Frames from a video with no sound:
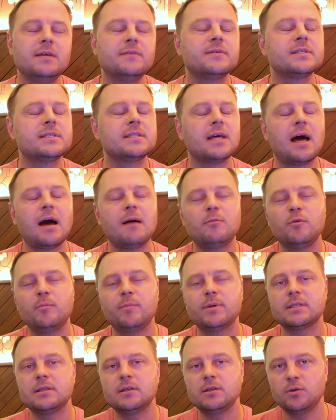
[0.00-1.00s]
И в самую
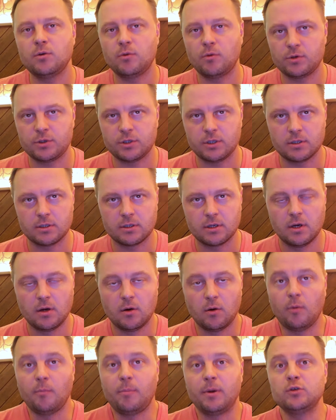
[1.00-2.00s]
последнюю очередь
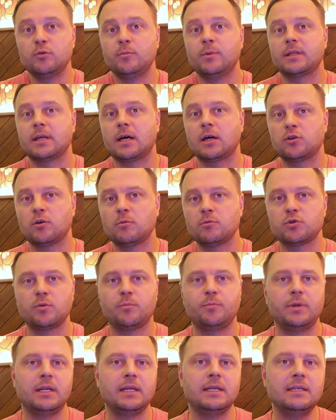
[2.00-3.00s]
он подумает о том, что
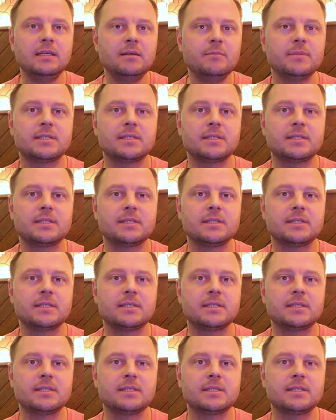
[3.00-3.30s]
перед ними